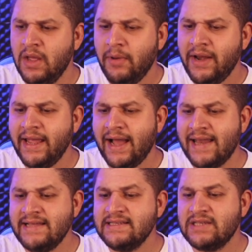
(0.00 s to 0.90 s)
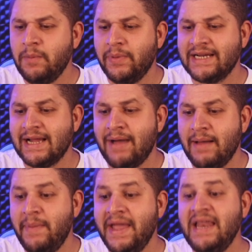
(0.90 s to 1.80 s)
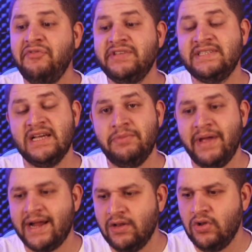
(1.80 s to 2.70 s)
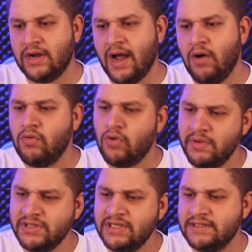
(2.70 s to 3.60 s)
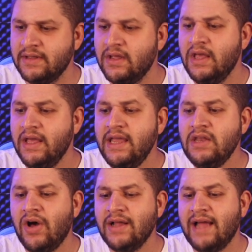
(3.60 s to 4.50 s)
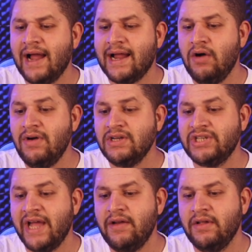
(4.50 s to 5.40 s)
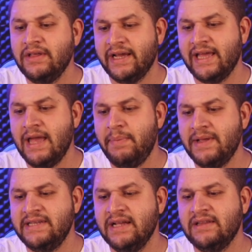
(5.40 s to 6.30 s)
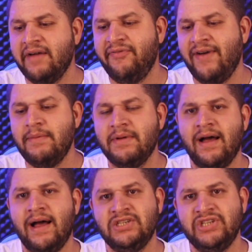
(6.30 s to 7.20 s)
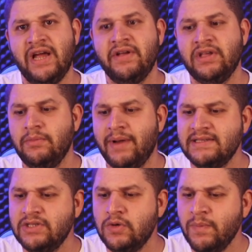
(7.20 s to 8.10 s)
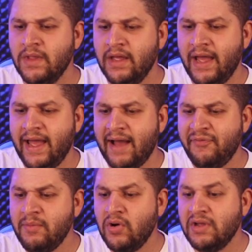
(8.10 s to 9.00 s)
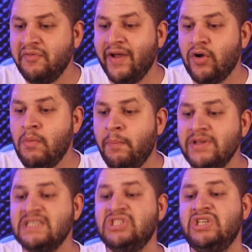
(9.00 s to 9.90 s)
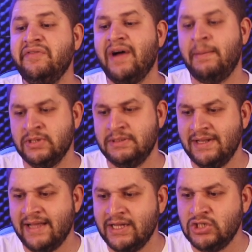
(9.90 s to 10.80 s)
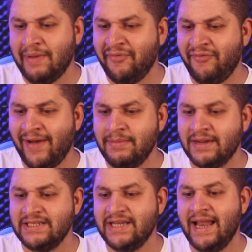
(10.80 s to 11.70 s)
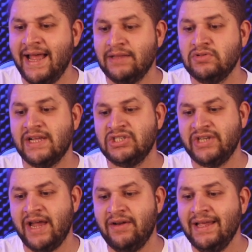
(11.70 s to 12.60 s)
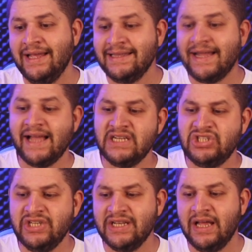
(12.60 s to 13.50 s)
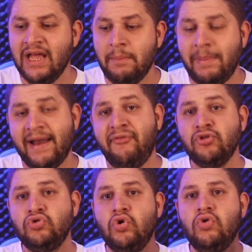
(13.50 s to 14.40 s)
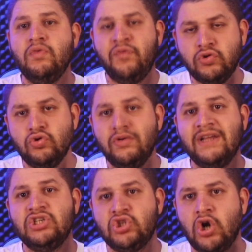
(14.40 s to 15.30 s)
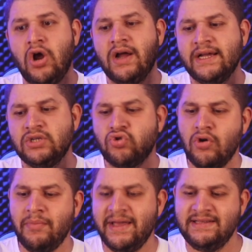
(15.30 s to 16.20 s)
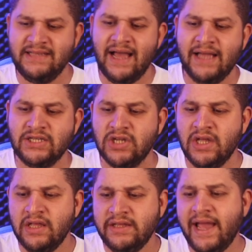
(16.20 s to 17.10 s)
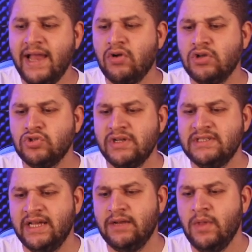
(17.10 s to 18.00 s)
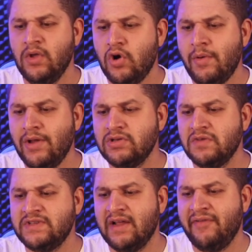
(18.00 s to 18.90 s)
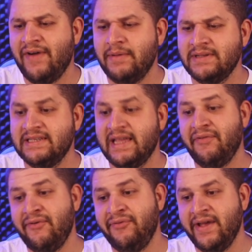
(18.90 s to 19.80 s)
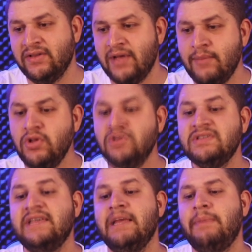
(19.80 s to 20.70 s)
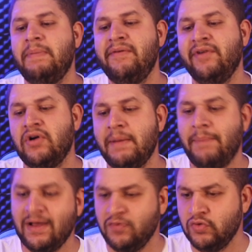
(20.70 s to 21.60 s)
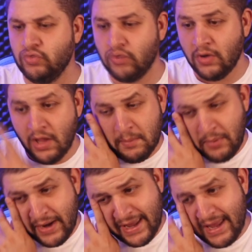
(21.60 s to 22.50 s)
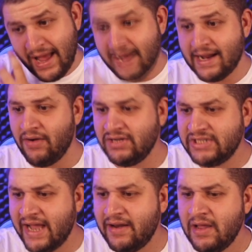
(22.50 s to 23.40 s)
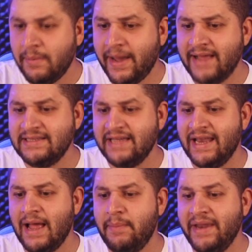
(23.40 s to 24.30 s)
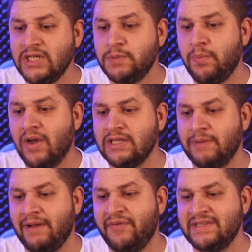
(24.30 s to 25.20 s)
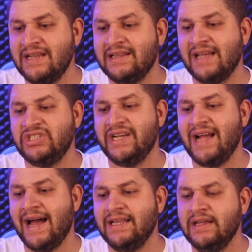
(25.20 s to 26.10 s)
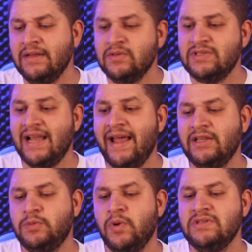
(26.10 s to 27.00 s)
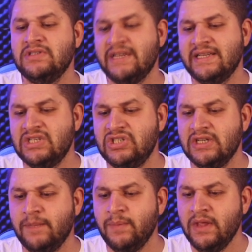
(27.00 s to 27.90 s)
Porém, a decisão pode acabar beneficiando o mercado local, como eu disse. Em nota, a Caoa Sherry, que é quem representa a, fábrica, a Share aqui no Brasil, é, afirmou que vê como positiva a possibilidade de uma fábrica de elétricos da Sherry na Argentina para futuro, futuras trocas comerciais. E aí ele continua dizendo, como o anúncio oficial da fábrica sequer foi feito, é muito cedo para prever qualquer passo futuro. Porém, a Caoa Sherry parece querer abrir as portas para facilitar a chegada dos elétricos produzidos na Argentina.